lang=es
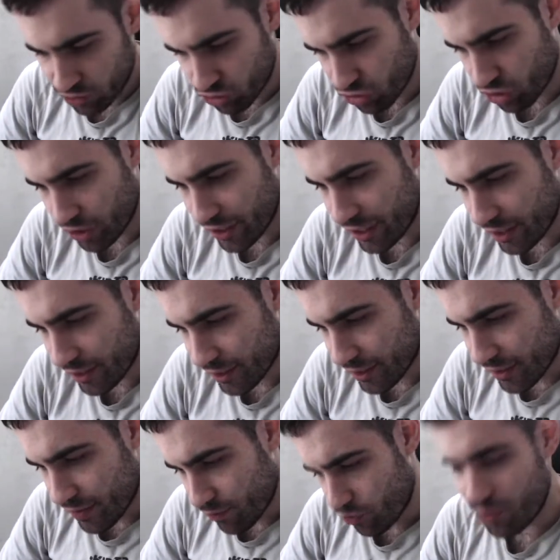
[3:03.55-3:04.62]
soy
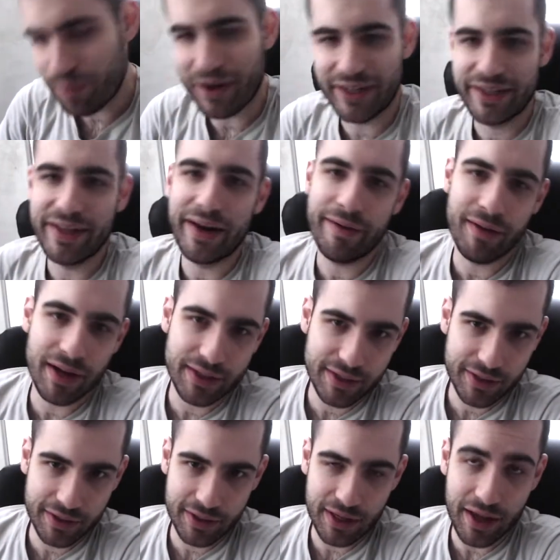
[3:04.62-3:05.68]
muy partidario
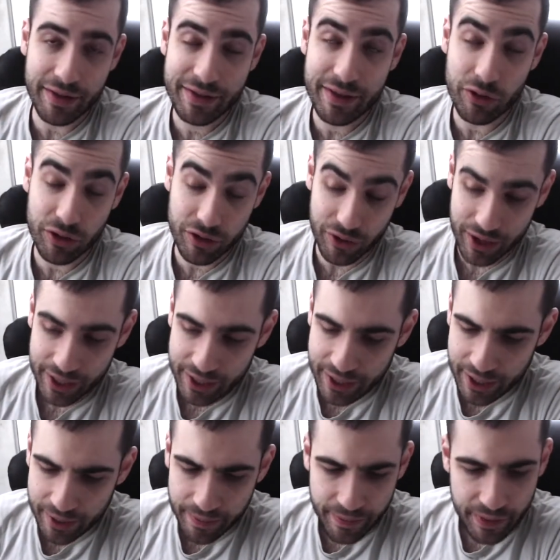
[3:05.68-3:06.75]
de la, dieta
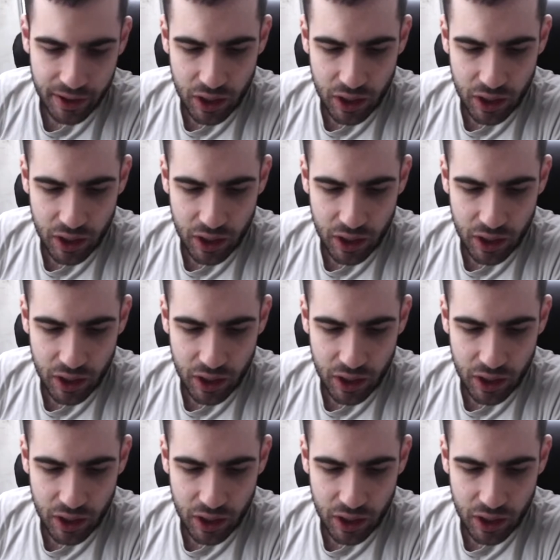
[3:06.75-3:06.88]
cetogénica,